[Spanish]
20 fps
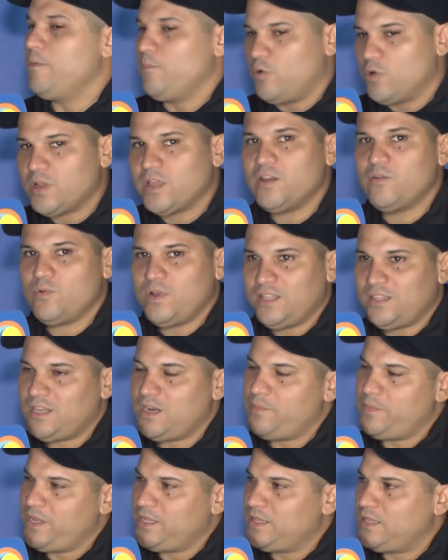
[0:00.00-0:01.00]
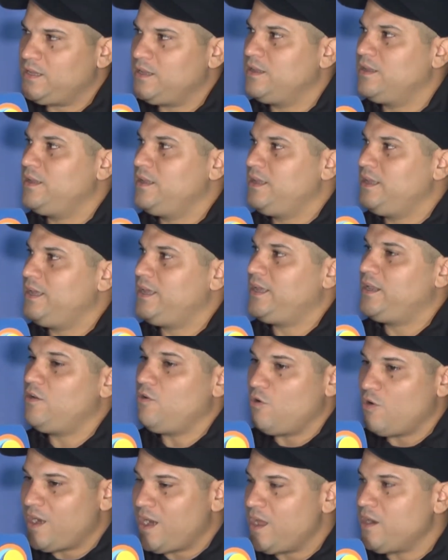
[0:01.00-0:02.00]
porque nuestra meta es
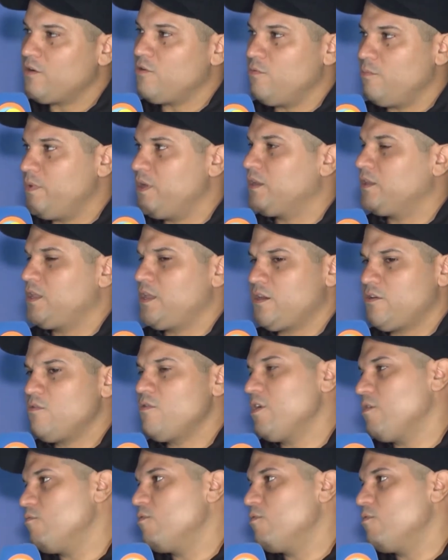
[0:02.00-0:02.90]
lograr convertirnos